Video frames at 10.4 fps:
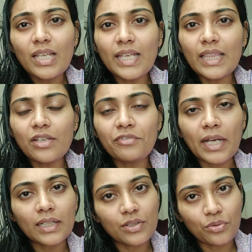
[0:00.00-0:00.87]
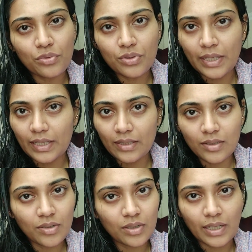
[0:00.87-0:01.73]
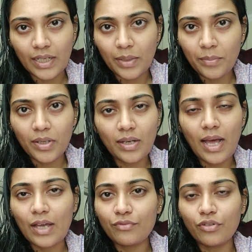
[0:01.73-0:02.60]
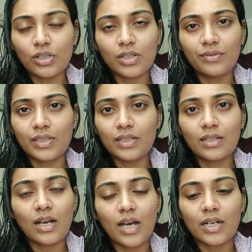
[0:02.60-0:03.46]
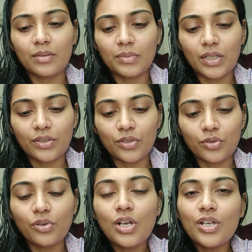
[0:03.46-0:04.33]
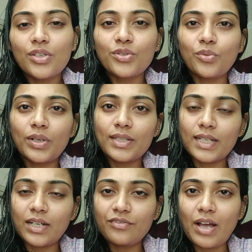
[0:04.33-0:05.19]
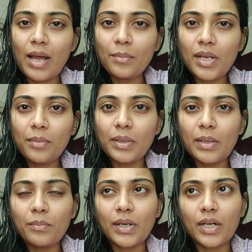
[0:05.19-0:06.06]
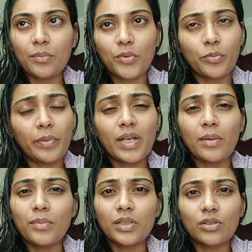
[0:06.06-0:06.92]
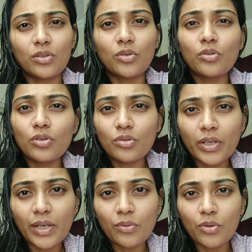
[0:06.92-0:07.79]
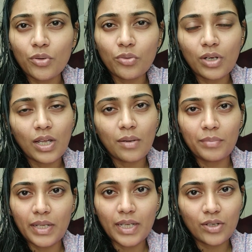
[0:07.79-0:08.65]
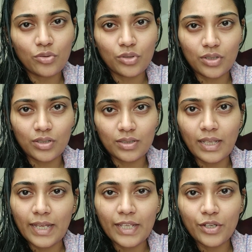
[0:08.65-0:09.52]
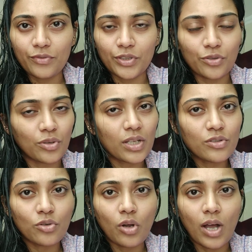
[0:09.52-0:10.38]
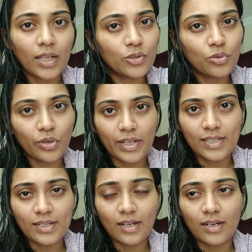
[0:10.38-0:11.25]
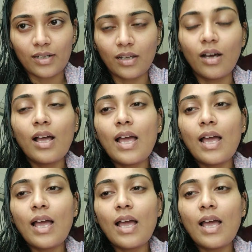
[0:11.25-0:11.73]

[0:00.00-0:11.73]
இந்த ஃபேக்டர்ஸும் சேர்ந்து கண்டிப்பாக ஹேர் ஃபால்க்கு வந்து காரணமாக இருந்திருக்கும் ஸோ ஒன்ஸ் அங்கே ஃபேமிலியை மீட் பண்ண அப்புறமே நம்மளுக்குள்ள ஒரு ஓகே ஒன்றும் இல்லை அப்படிங்கிற ஒரு தைரியம் வந்துடும்ல ஸோ அதுவும் ஒரு ரீசனாக இருக்கலாம்